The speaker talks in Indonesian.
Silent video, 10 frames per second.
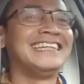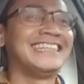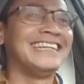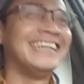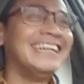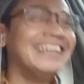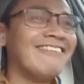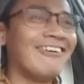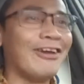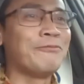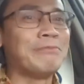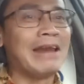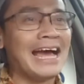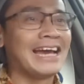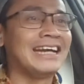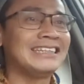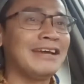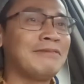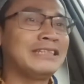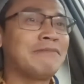jadi walaupun melanggar
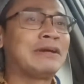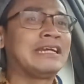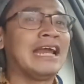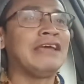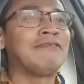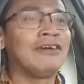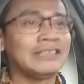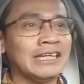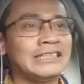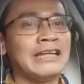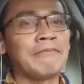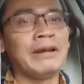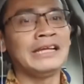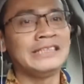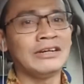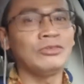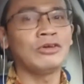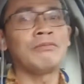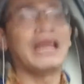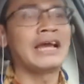saya masih berdalih bahwa saya sedang belajar
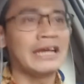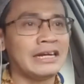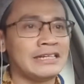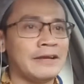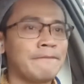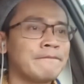untuk melanggar ya.